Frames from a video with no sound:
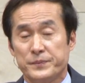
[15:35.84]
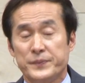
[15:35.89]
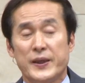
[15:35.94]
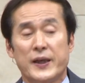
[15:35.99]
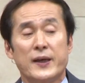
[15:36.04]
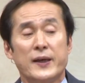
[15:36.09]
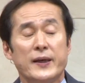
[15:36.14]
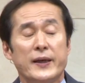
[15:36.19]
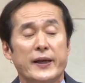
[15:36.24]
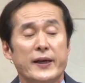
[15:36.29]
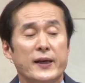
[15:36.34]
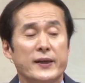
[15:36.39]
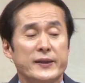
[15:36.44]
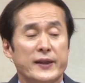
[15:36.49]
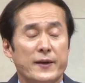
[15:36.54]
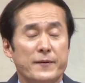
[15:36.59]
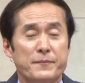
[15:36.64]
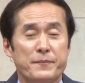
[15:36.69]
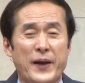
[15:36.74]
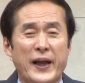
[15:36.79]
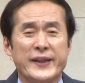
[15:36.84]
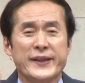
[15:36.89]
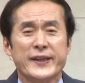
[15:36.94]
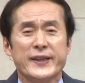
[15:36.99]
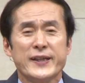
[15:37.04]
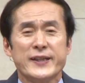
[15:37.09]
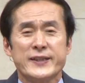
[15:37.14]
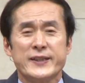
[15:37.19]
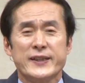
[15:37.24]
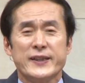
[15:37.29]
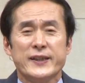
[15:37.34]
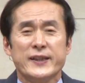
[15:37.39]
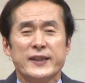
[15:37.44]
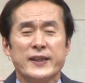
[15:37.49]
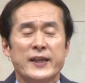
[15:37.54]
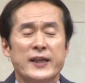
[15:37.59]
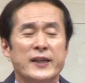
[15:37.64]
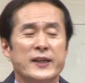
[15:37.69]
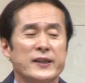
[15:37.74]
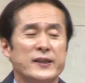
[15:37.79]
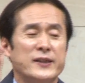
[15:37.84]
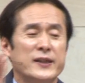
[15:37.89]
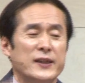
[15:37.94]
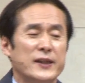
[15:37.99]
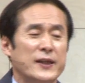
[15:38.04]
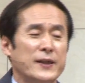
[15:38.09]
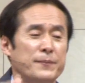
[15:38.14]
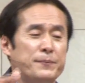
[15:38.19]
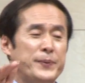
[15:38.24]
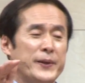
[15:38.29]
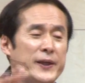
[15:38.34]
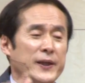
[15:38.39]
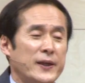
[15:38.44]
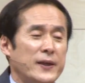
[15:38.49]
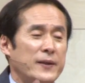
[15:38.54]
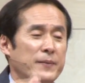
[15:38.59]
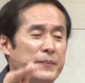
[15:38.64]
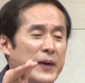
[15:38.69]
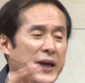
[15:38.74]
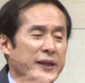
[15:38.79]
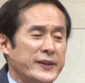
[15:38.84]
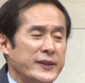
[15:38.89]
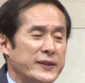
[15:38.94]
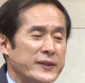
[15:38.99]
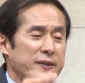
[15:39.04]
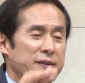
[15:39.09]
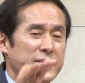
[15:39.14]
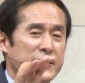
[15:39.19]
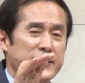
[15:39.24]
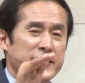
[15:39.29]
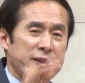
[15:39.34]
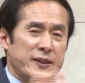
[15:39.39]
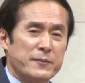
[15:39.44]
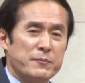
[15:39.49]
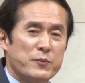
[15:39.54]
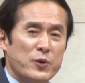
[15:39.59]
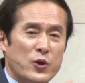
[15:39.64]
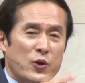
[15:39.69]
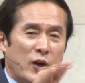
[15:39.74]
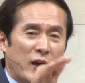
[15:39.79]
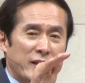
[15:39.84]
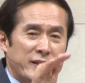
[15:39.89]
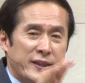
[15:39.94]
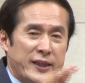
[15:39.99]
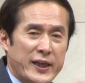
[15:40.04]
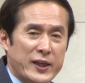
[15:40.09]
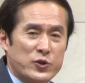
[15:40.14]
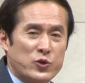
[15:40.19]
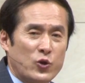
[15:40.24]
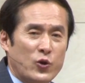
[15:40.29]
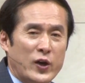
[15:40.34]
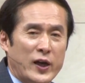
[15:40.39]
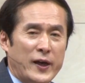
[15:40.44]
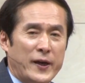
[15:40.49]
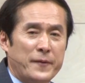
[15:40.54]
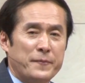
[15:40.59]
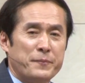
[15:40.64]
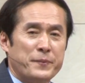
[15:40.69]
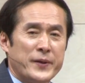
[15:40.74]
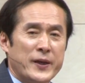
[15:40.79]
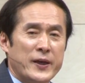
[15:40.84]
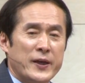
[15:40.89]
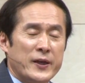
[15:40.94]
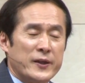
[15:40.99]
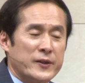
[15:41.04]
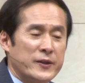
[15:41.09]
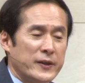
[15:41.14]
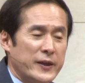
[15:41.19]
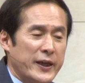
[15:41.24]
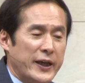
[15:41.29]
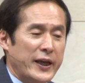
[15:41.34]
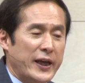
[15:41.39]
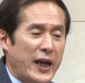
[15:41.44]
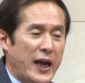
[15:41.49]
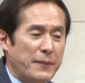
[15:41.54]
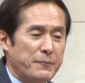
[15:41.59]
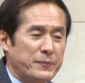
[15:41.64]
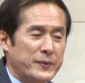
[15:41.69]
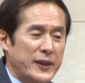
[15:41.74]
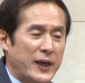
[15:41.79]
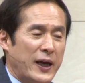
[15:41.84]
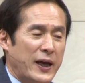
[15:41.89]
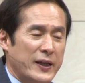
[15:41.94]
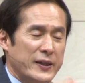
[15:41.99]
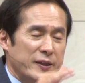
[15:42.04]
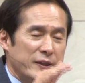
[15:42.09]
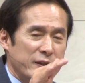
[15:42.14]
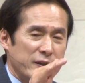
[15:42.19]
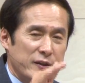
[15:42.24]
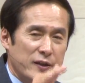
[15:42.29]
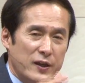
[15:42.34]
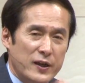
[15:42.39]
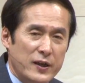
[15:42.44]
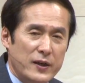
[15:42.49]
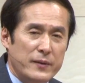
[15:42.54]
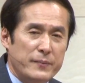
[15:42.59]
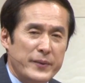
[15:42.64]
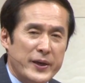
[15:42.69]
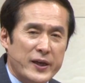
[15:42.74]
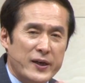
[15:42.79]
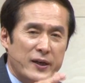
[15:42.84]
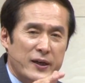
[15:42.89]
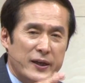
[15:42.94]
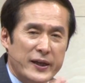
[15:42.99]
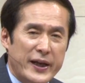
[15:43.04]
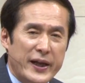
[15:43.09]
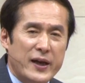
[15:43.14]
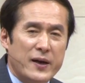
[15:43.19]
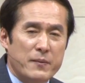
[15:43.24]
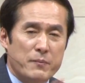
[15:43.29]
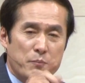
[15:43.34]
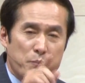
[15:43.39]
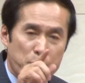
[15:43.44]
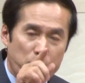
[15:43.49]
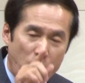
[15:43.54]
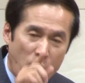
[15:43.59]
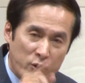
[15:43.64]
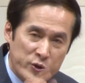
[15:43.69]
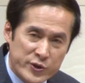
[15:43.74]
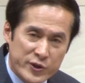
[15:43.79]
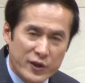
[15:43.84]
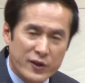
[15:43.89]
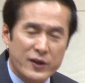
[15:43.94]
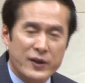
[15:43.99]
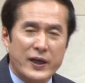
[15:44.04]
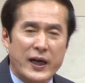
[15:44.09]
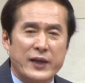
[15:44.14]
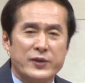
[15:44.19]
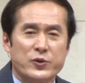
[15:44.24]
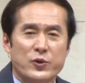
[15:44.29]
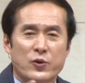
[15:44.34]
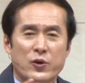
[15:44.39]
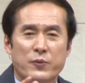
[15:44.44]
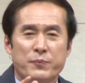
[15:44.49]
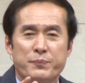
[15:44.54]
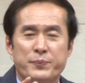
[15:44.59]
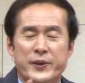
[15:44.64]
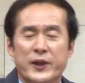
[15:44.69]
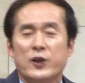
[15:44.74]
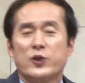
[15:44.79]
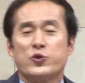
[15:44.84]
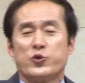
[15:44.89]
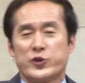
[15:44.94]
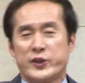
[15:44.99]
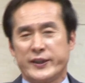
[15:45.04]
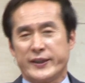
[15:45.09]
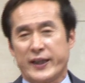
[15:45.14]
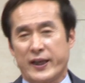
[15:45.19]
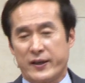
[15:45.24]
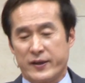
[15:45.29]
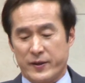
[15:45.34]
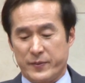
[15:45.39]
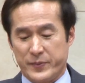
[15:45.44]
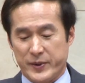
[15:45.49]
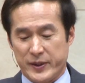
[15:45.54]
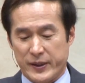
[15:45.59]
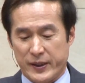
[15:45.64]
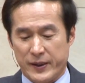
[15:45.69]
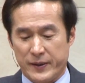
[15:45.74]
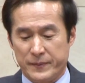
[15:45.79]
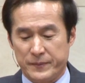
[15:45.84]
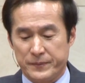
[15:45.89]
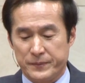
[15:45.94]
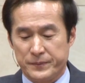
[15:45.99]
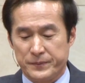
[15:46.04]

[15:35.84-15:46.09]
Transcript: 비를 내릴 때는 반드시 그 비를 맞은 식물과 채소가 거기에 합당한 열매를 낼 목적을 가지고 비를 주신다는 겁니다.